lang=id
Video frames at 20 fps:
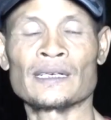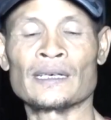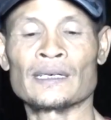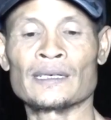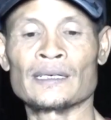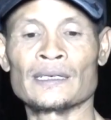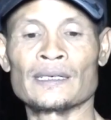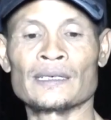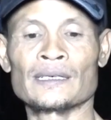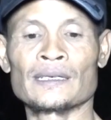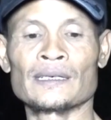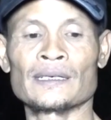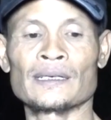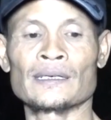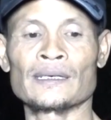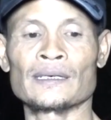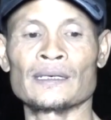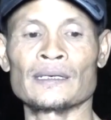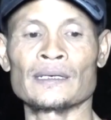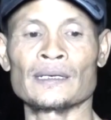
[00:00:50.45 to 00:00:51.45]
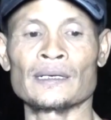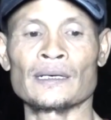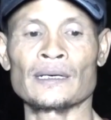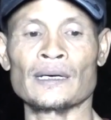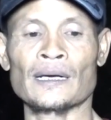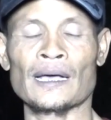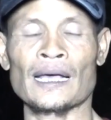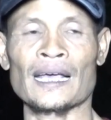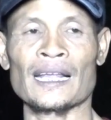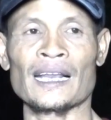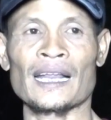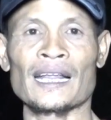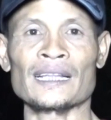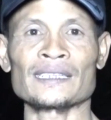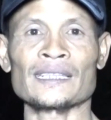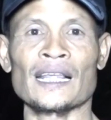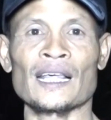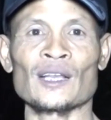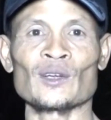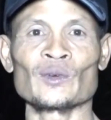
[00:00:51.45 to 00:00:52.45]
eh, Karang
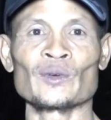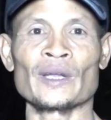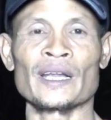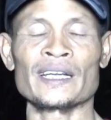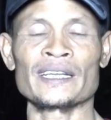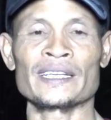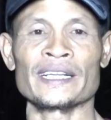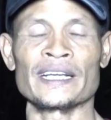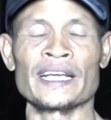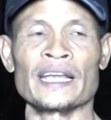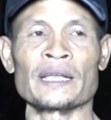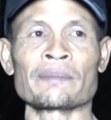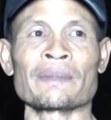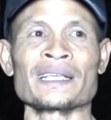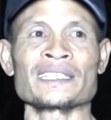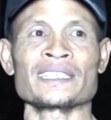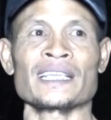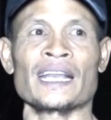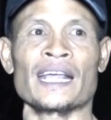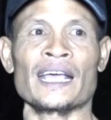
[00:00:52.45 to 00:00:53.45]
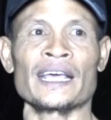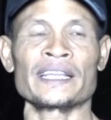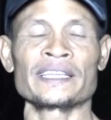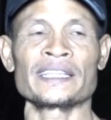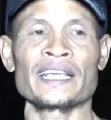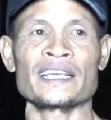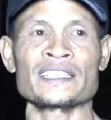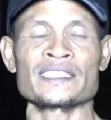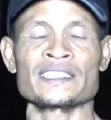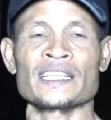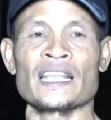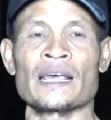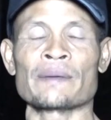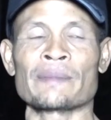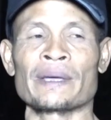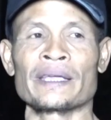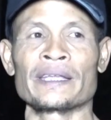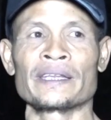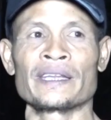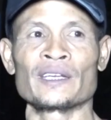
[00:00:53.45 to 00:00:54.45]
Taruna dengan masyarakat yang
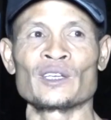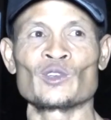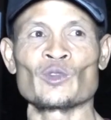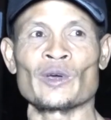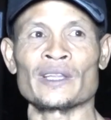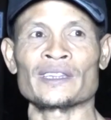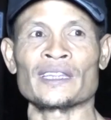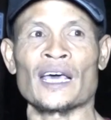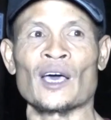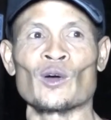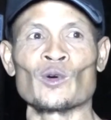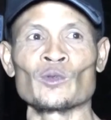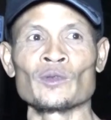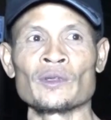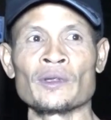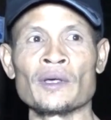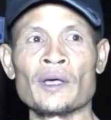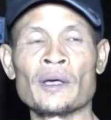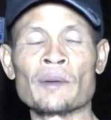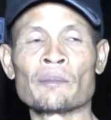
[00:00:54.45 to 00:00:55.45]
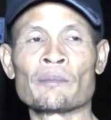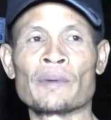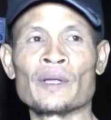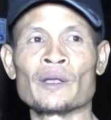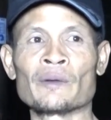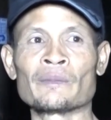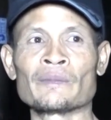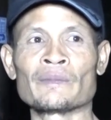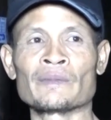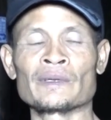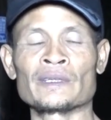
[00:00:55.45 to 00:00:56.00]
selama ini dua tahun belum